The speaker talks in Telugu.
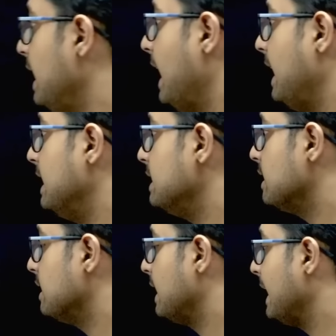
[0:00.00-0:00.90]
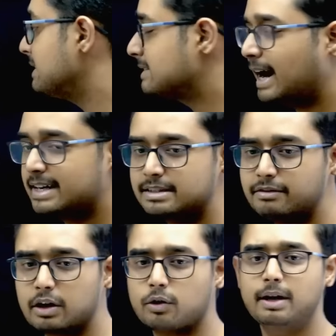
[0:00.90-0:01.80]
ఎలాంటి ఏ స్ట్రాటజీ
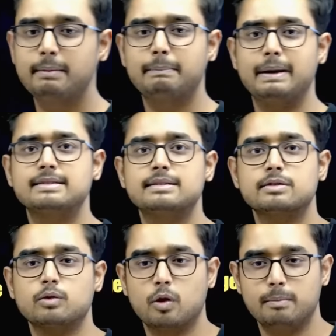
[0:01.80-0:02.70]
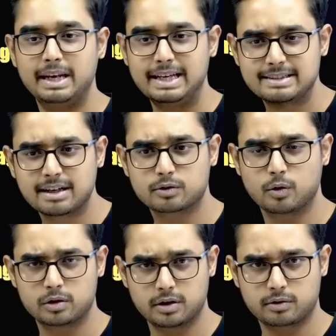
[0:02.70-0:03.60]
వాడుకుంటే మీకు బెస్ట్ స్కోర్ మీరు ఈజీగా
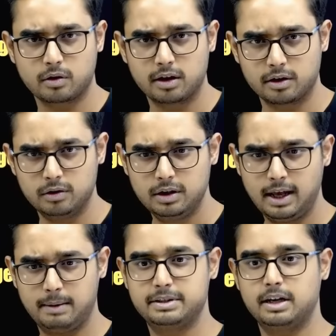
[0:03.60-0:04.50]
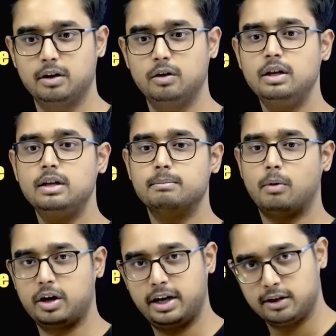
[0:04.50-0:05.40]
స్కోర్ చేసుకోగలరు ఎంసెట్లో
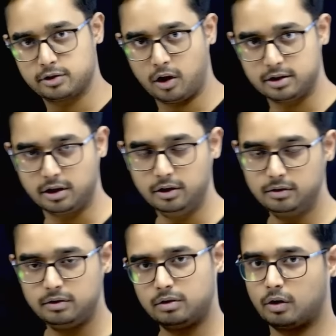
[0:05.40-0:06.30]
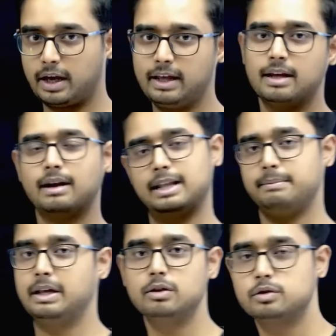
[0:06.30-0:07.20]
బాటనింగ్ జాలజీలో ఓకే అది
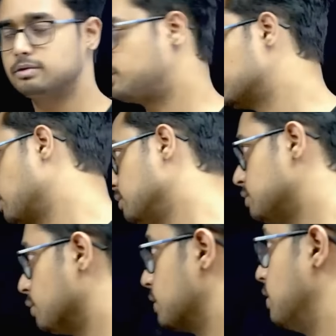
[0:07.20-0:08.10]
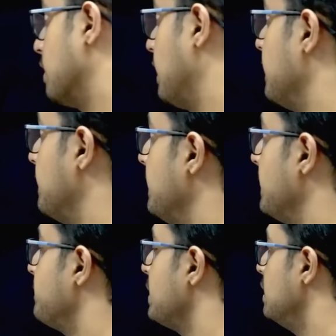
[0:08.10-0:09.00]
మీరు చూసుకు చూసుకుందరు కానీ రండి
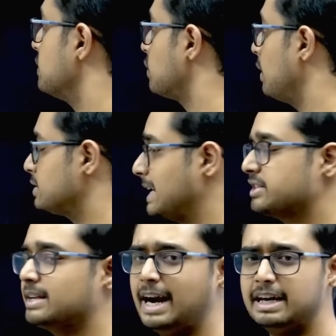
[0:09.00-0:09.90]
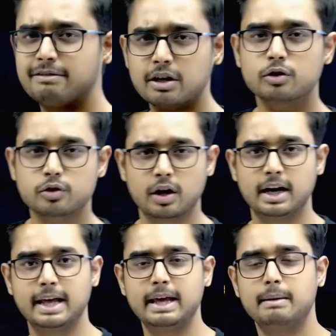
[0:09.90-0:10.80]
సో సెషన్ ఎండ్ వరకు
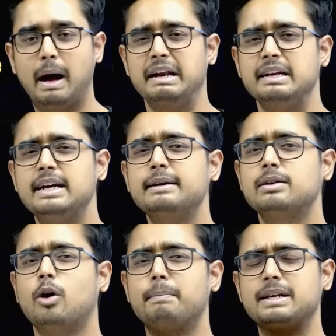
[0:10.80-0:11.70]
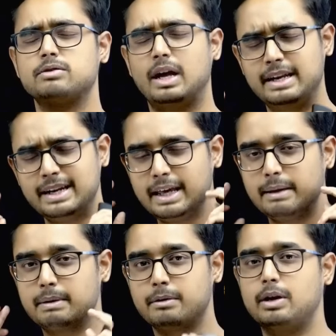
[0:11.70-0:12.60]
చూడండి అన్ని టాపిక్స్ అన్ని
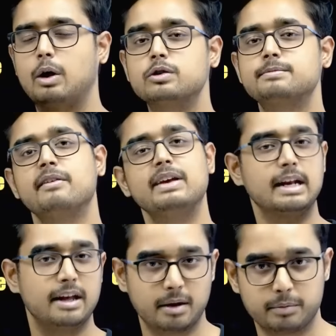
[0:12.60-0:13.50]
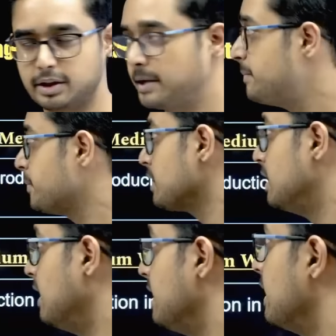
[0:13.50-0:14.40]
డౌట్స్ మీవి క్లియర్ అయిపోతాయి
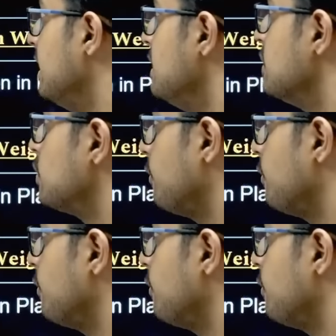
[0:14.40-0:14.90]
రండి సో